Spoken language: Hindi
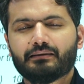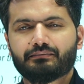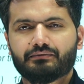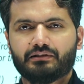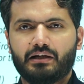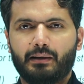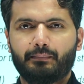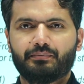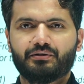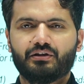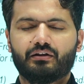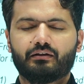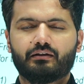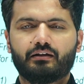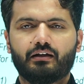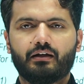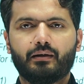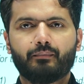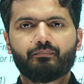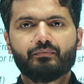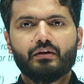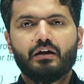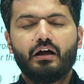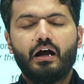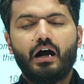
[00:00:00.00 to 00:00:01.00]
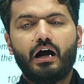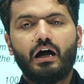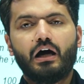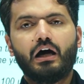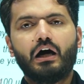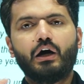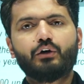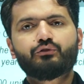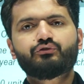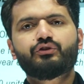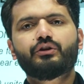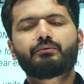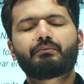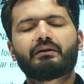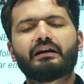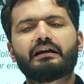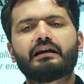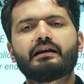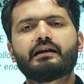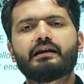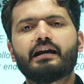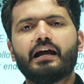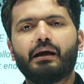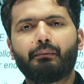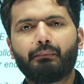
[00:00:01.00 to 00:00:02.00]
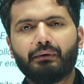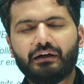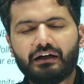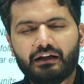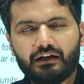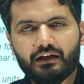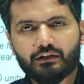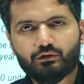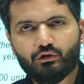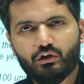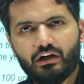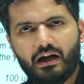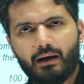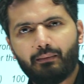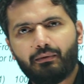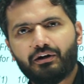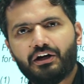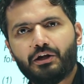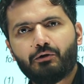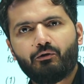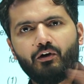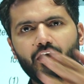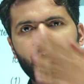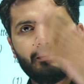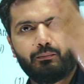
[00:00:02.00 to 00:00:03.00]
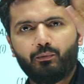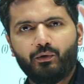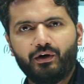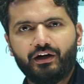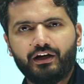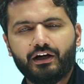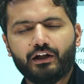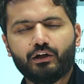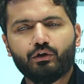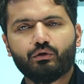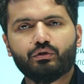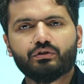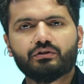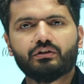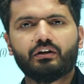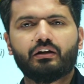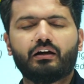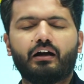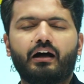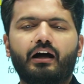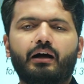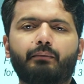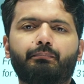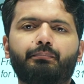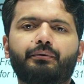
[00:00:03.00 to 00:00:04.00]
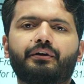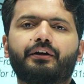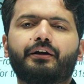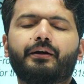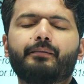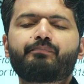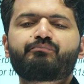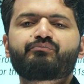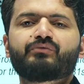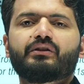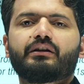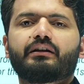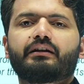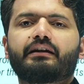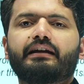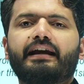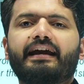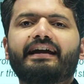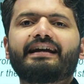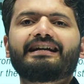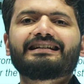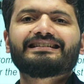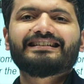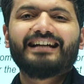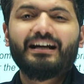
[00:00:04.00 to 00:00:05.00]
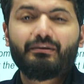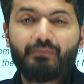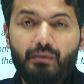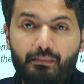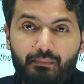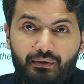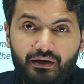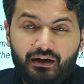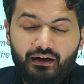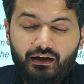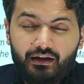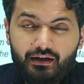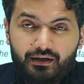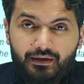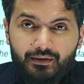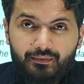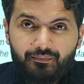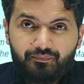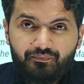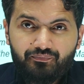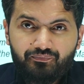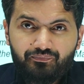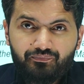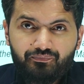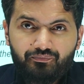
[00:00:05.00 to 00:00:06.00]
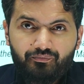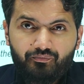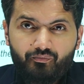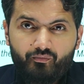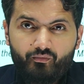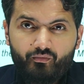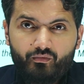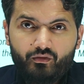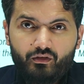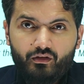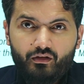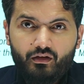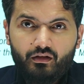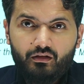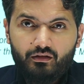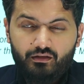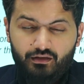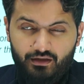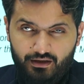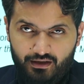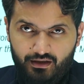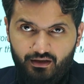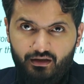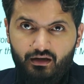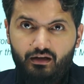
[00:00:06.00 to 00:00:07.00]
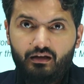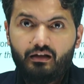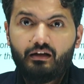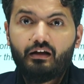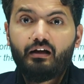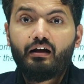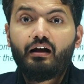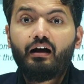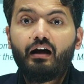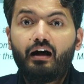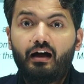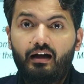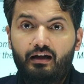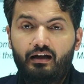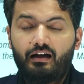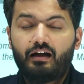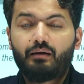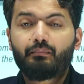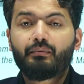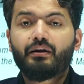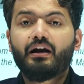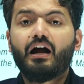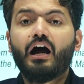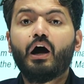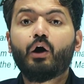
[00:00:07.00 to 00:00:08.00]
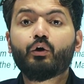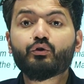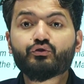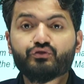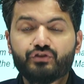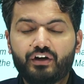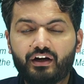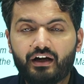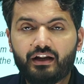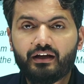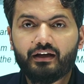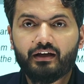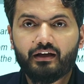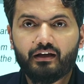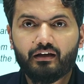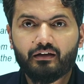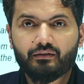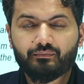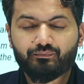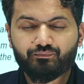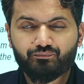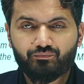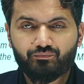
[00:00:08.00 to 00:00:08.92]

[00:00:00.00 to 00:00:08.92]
सब्सक्रिप्शन था आउटस्टैंडिंग मेरे लिए लेबिटी है तो लेबिटी वाले पॉइंट के अंदर आप क्रेडिट साइड में बीडी ठीक है ना अगर मेरा आउटस्टैंडिंग है